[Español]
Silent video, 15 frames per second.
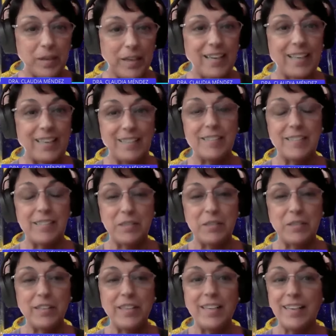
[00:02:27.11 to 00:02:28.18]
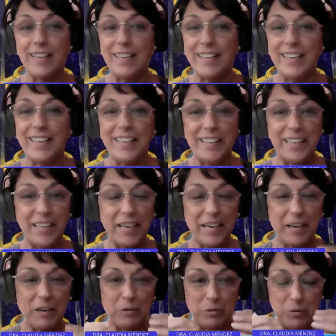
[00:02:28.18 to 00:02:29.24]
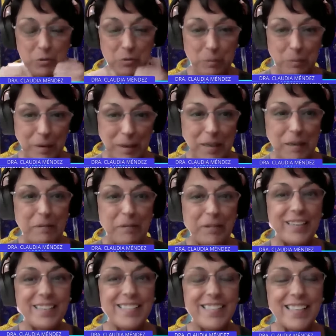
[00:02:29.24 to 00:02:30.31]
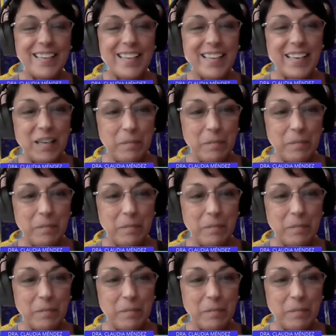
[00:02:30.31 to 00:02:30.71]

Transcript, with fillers: una canalización y que el guía diga con sus palabras